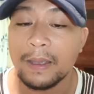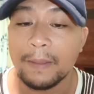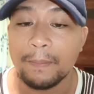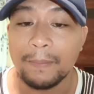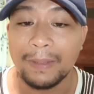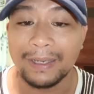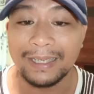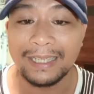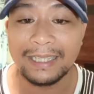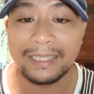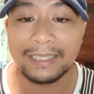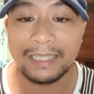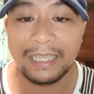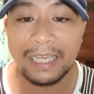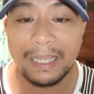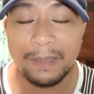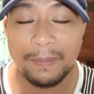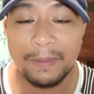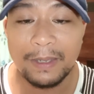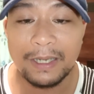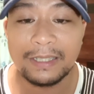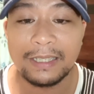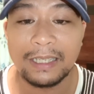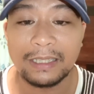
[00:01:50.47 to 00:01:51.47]

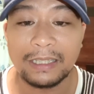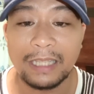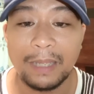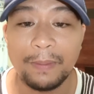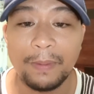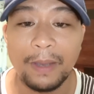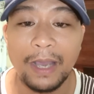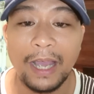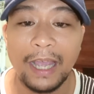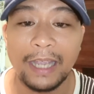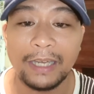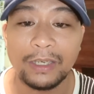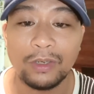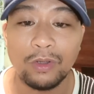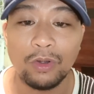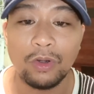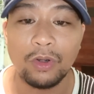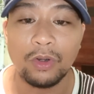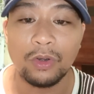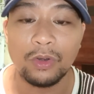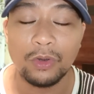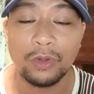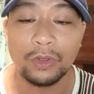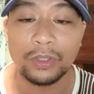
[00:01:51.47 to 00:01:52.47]
mag-disclaimer sa ta mga idol
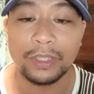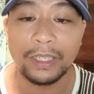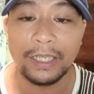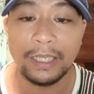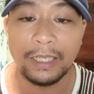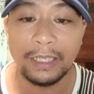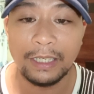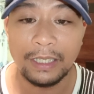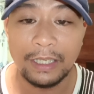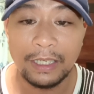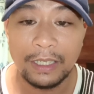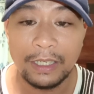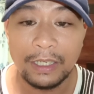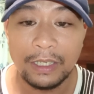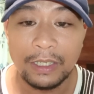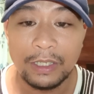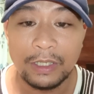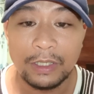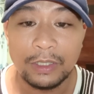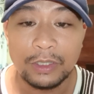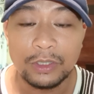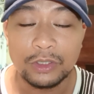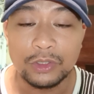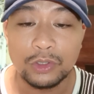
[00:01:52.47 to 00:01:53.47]
okay
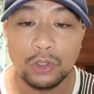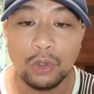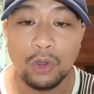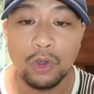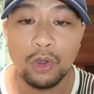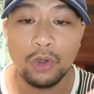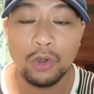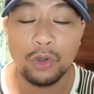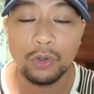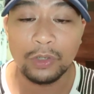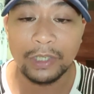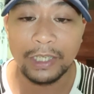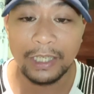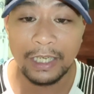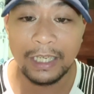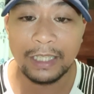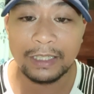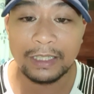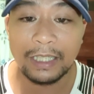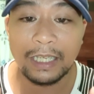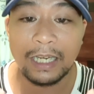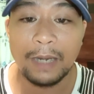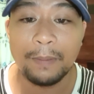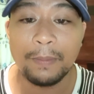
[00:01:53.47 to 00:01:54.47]
So, kining
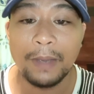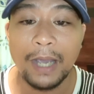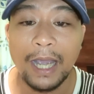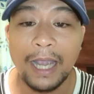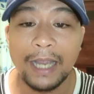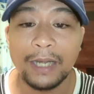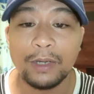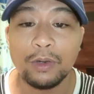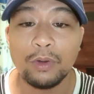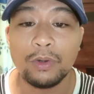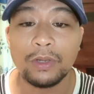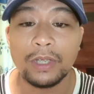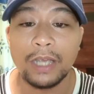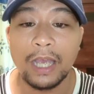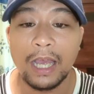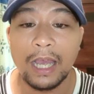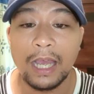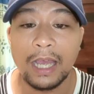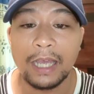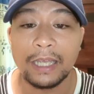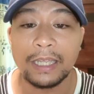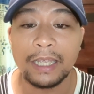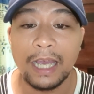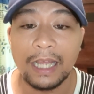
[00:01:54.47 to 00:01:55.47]
tanan mga idol
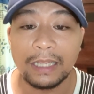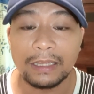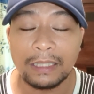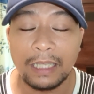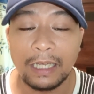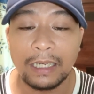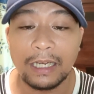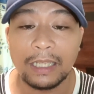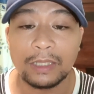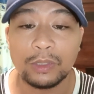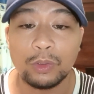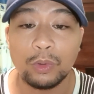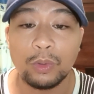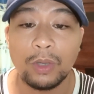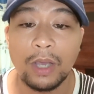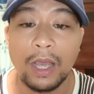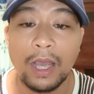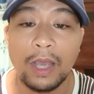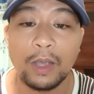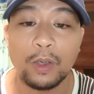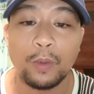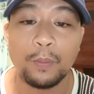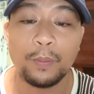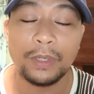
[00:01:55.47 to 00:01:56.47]
nga gihatag na to
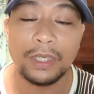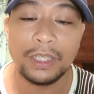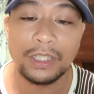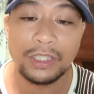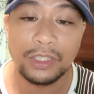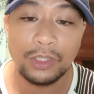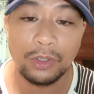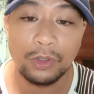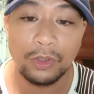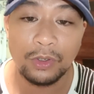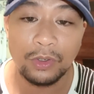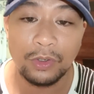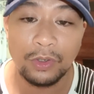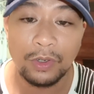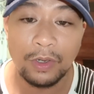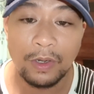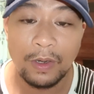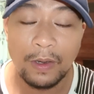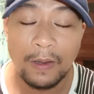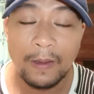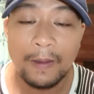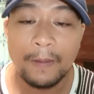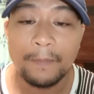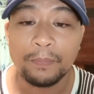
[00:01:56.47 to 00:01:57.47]
nga combination
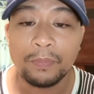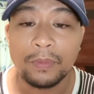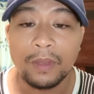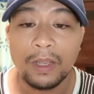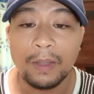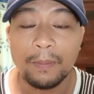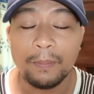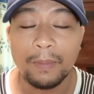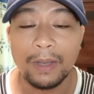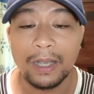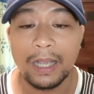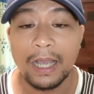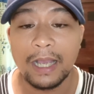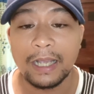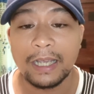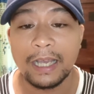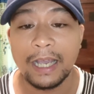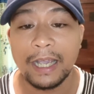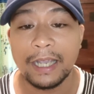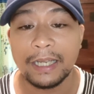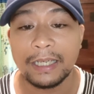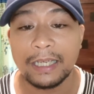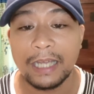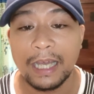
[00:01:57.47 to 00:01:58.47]
mga
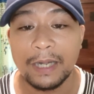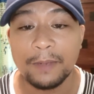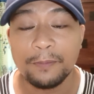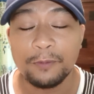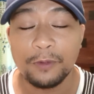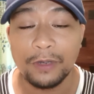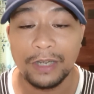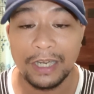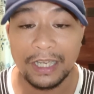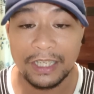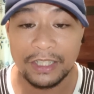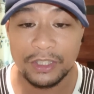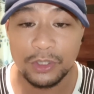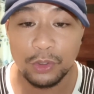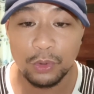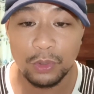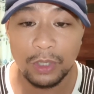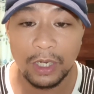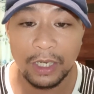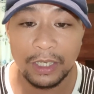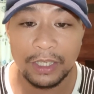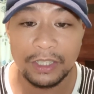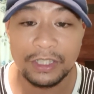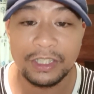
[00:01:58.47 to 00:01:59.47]
guide and prediction
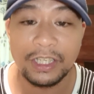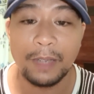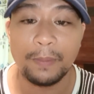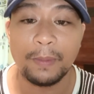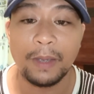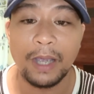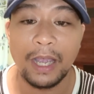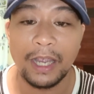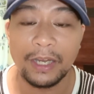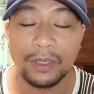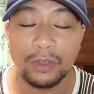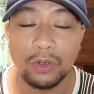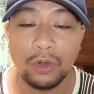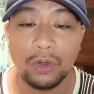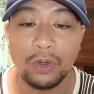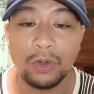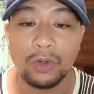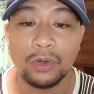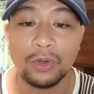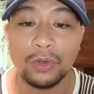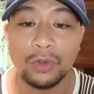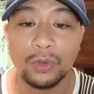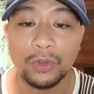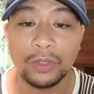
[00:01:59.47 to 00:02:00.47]
lang ni siya mga idol.
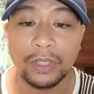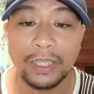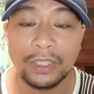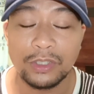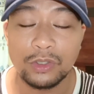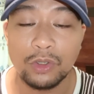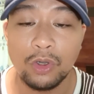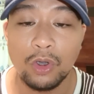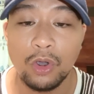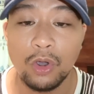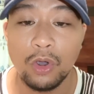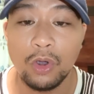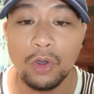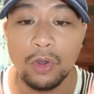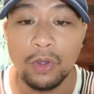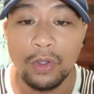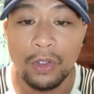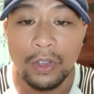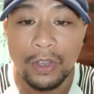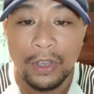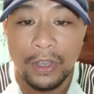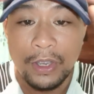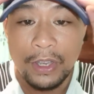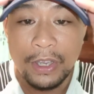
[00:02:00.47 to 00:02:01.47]
Okay, so
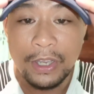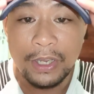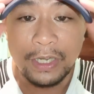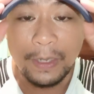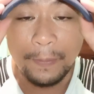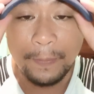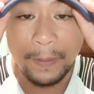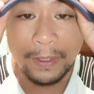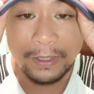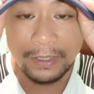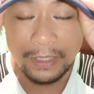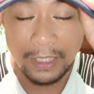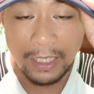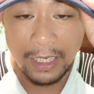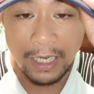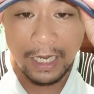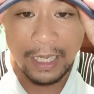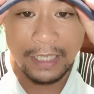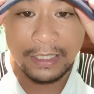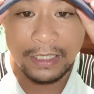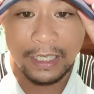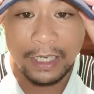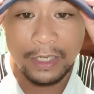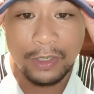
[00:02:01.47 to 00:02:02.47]
depende na
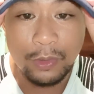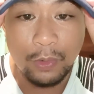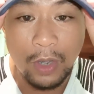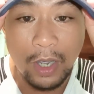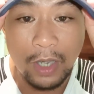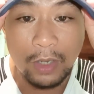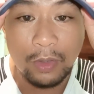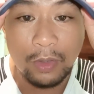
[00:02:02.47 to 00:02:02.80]
na sa inyo ha